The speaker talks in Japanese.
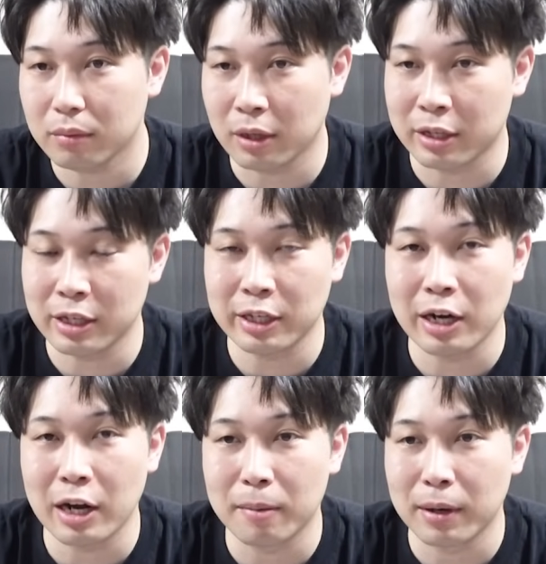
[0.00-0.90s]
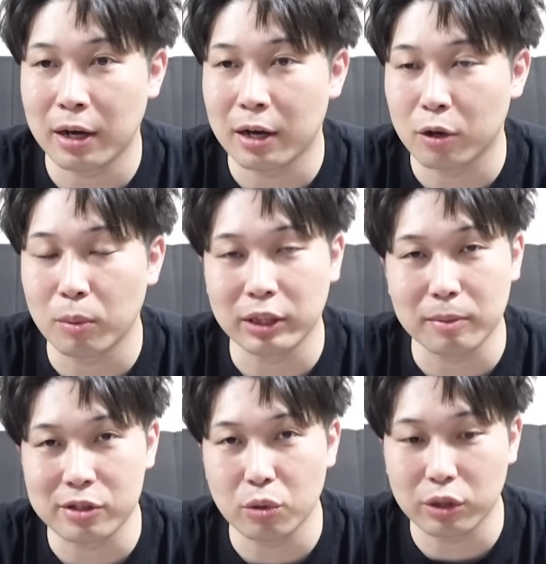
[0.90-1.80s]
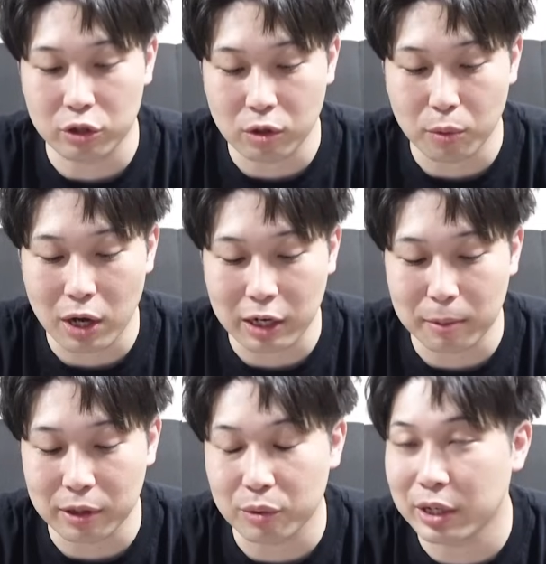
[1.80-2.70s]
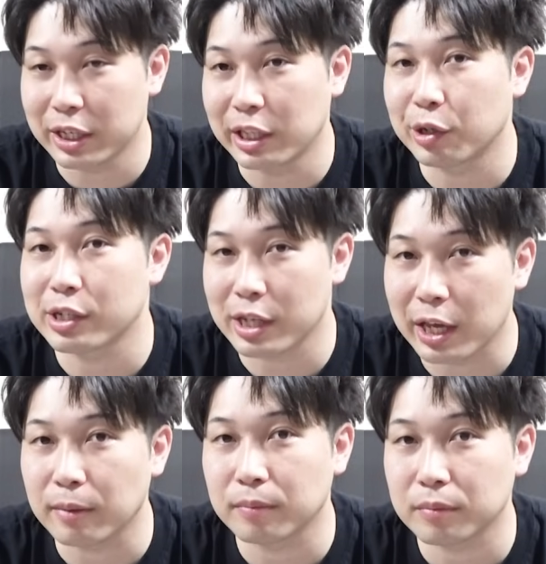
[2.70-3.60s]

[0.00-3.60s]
適正キャラ、まあ、困ってますよって人はもう頭なくは引いてください。